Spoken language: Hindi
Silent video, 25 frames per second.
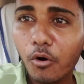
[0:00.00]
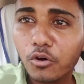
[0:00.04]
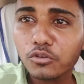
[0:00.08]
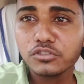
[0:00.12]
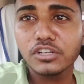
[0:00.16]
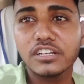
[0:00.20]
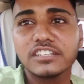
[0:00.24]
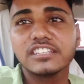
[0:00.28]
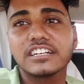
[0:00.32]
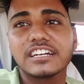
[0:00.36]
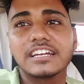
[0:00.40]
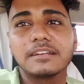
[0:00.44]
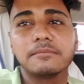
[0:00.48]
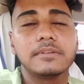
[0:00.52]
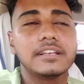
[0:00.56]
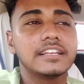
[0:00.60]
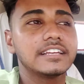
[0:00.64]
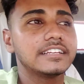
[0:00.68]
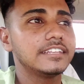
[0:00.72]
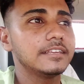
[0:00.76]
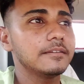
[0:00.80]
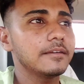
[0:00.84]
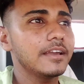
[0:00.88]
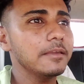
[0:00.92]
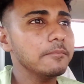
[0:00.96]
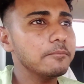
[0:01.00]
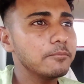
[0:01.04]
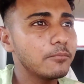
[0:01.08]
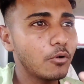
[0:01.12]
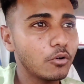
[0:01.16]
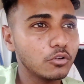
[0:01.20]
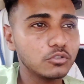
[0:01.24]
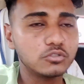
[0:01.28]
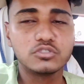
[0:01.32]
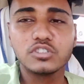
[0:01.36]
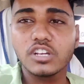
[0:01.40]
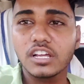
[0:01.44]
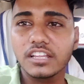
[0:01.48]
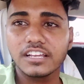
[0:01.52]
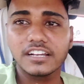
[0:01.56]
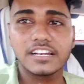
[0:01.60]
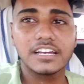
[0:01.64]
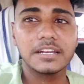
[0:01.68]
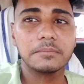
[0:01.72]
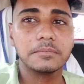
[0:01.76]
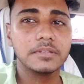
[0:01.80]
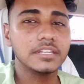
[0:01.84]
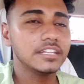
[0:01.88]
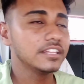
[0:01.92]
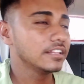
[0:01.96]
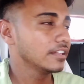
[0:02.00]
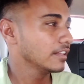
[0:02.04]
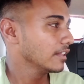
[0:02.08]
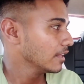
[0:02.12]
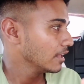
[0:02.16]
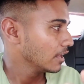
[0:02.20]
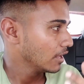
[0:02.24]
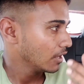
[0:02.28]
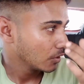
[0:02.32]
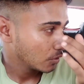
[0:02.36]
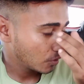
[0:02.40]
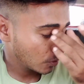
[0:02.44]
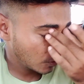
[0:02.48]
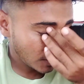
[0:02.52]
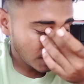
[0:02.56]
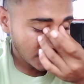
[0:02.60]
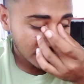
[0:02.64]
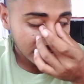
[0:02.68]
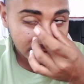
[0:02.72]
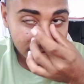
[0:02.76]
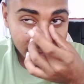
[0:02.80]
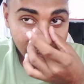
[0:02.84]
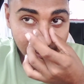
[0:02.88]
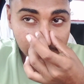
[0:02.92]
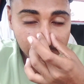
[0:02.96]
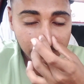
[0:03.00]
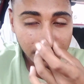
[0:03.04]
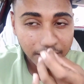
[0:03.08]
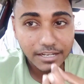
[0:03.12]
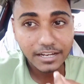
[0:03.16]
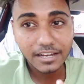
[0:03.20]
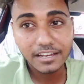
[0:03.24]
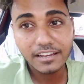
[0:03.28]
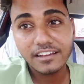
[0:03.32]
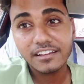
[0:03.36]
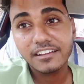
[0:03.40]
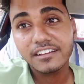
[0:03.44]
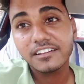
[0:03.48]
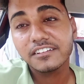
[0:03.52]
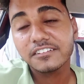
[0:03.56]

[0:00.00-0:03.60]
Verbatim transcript: बहुत ज़्यादा गर्मी लग रही है भाई बहुत ज़्यादा गर्मी तो गाइज गर्मी का